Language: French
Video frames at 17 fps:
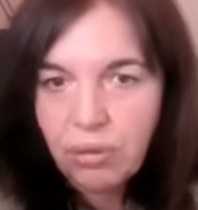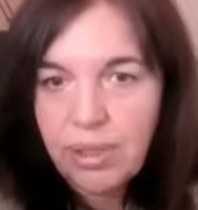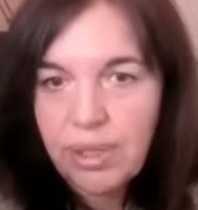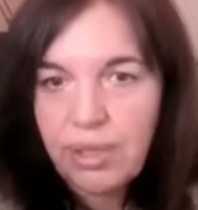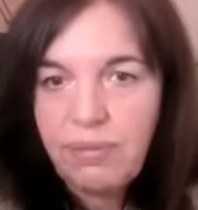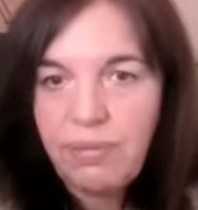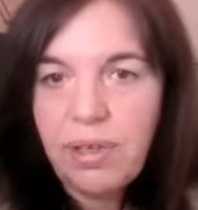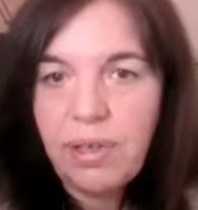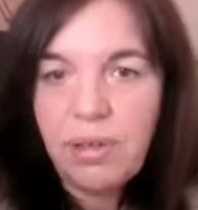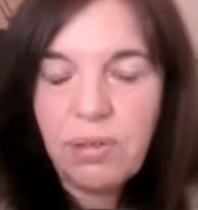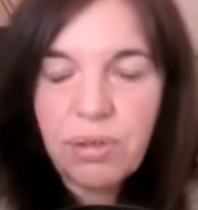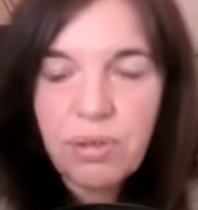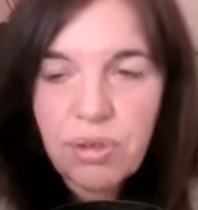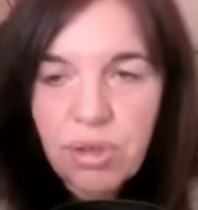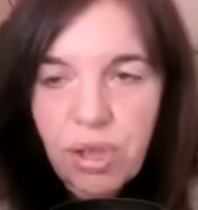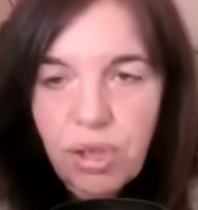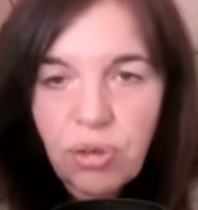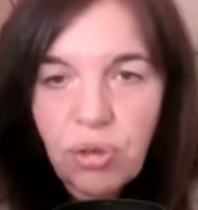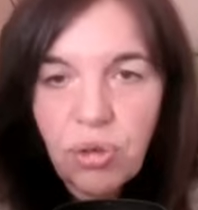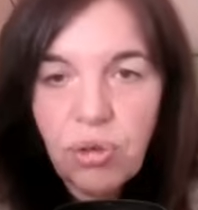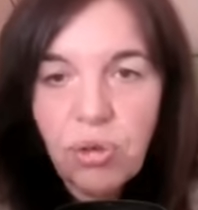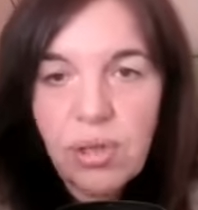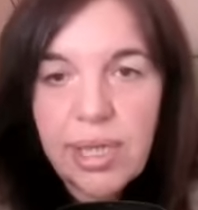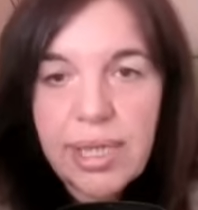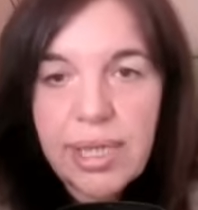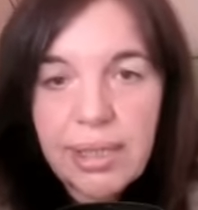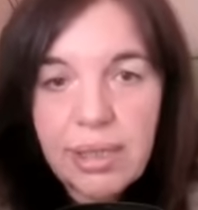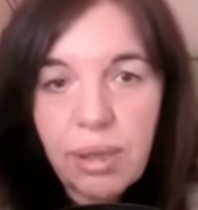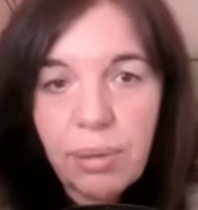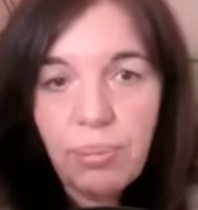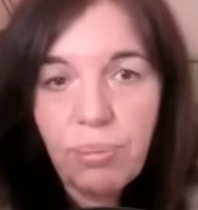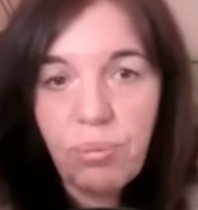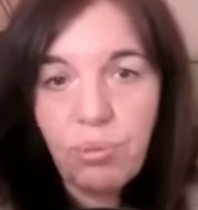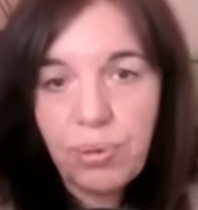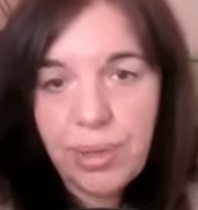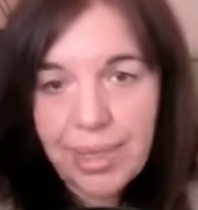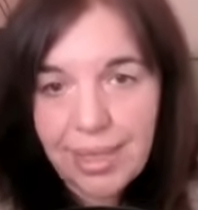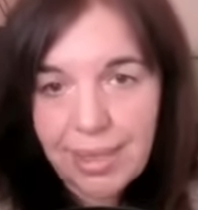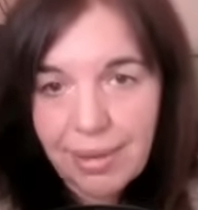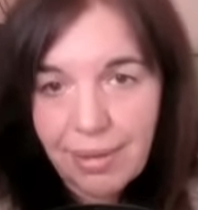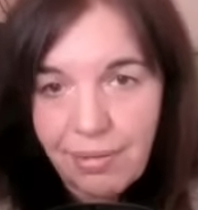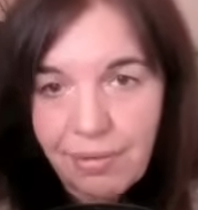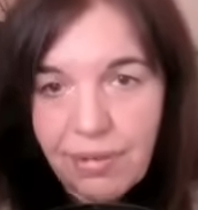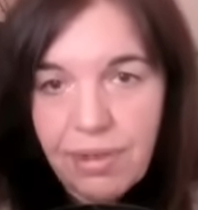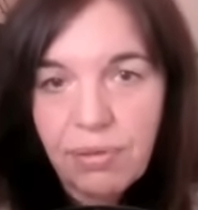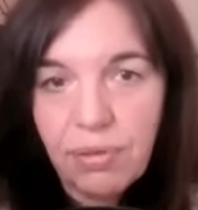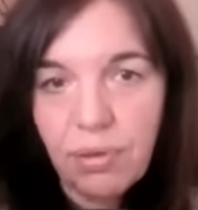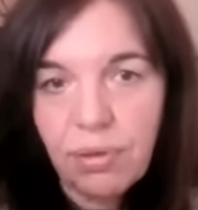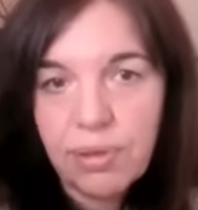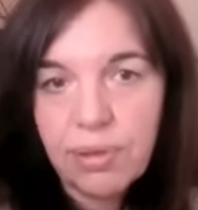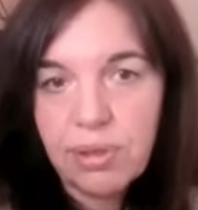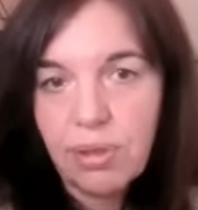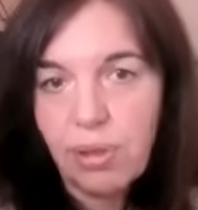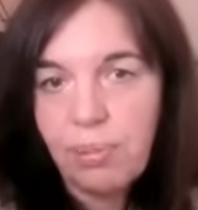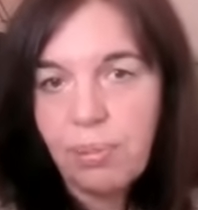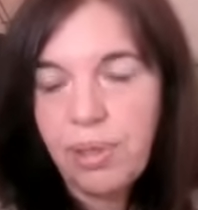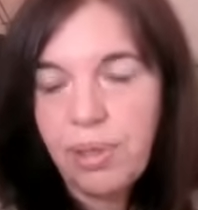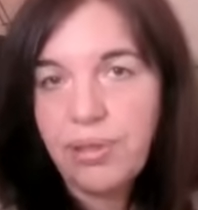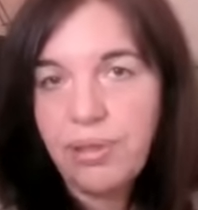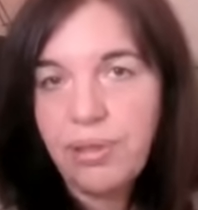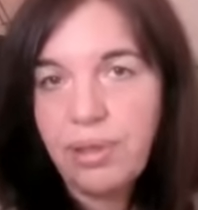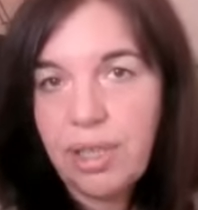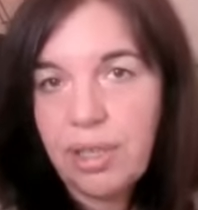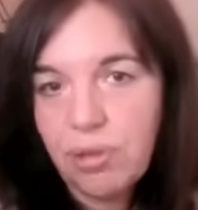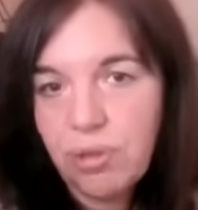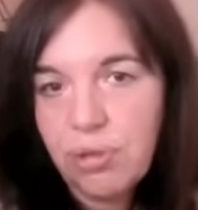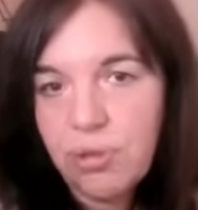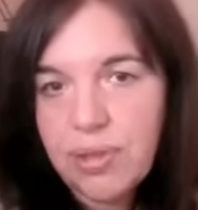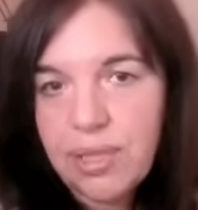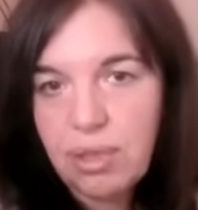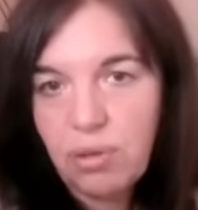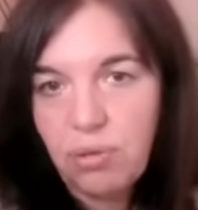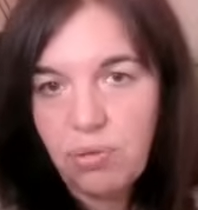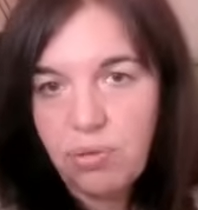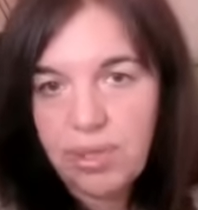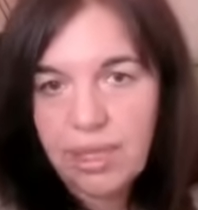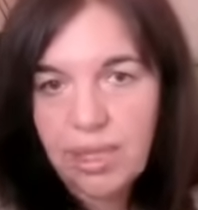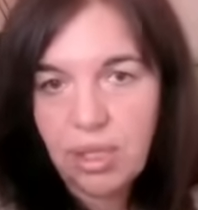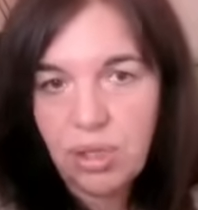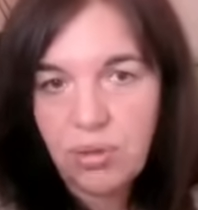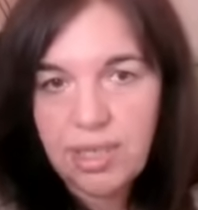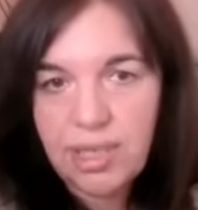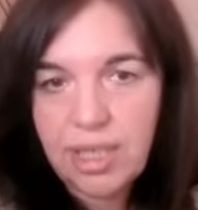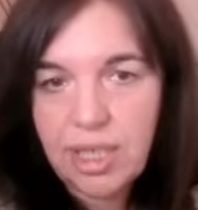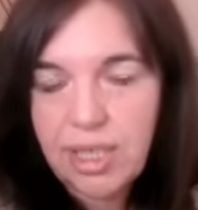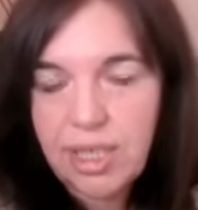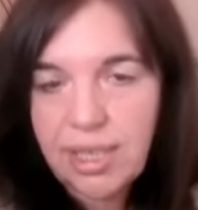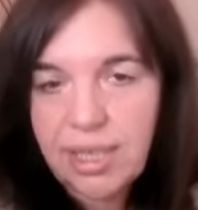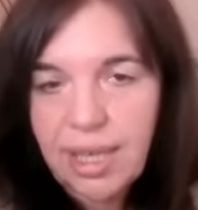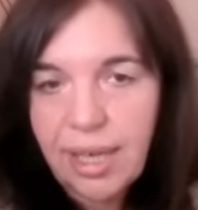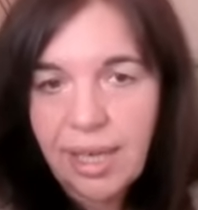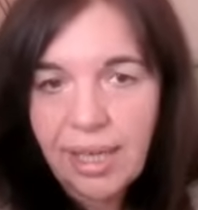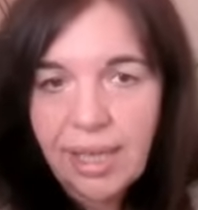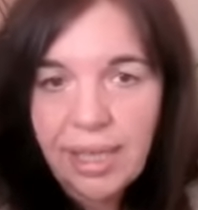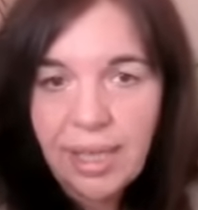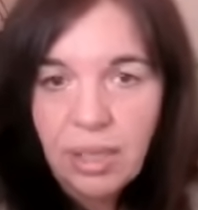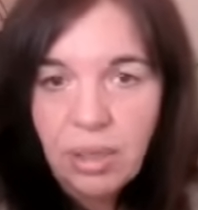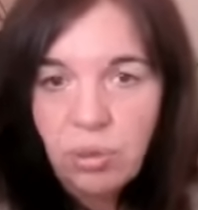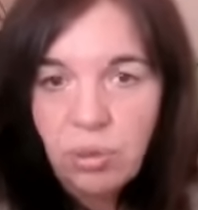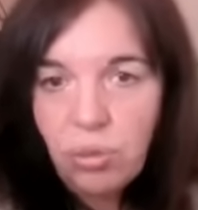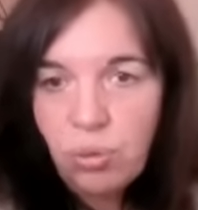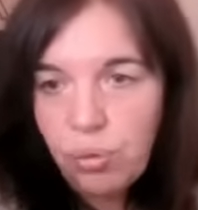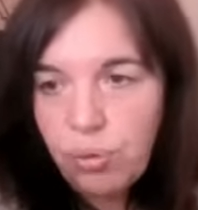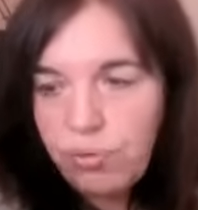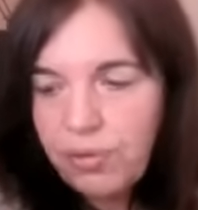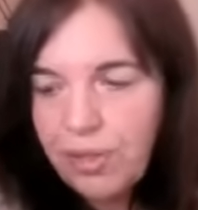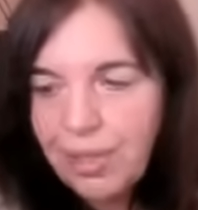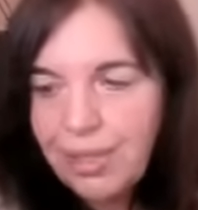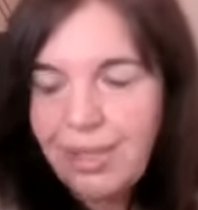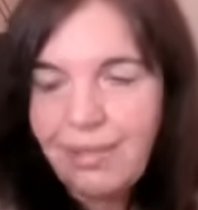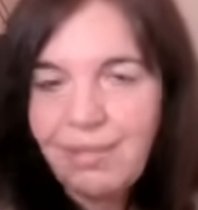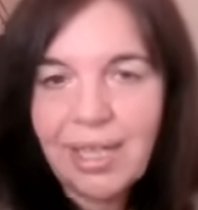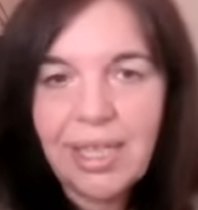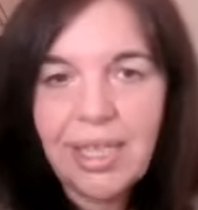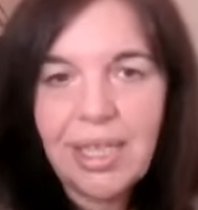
Donc il fait en sorte que les hommes puissent vivre ensemble et dans ce signe du Sagittaire, d'où le fait